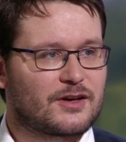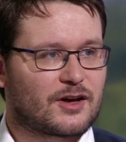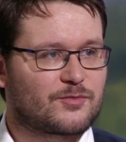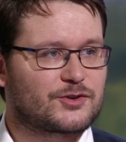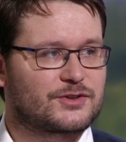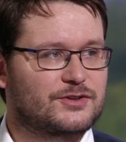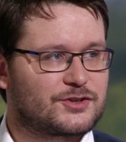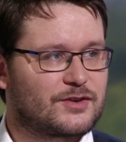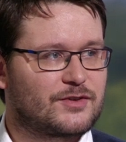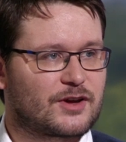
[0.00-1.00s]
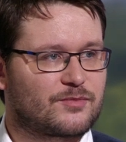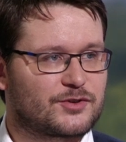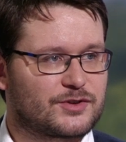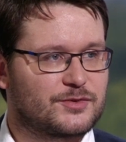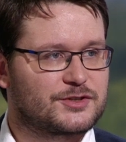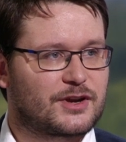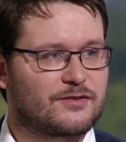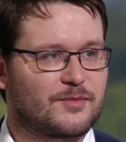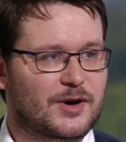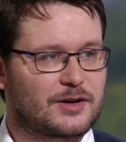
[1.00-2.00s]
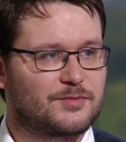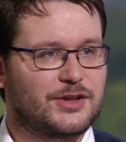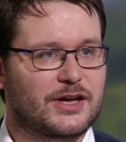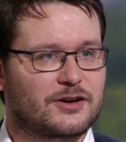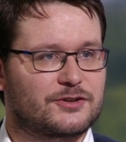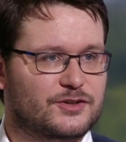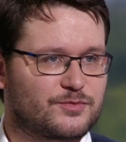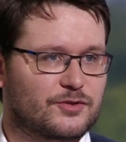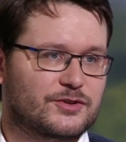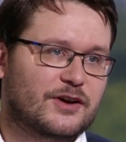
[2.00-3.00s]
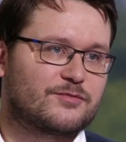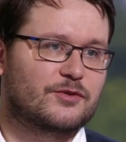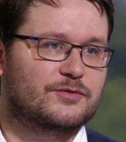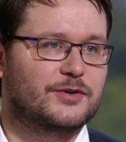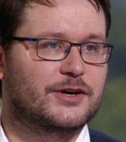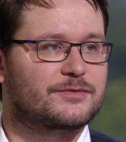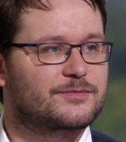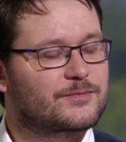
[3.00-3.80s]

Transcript: как можно дешевле, как можно быстрее вы могли бы доехать из пункта А в пункт Б.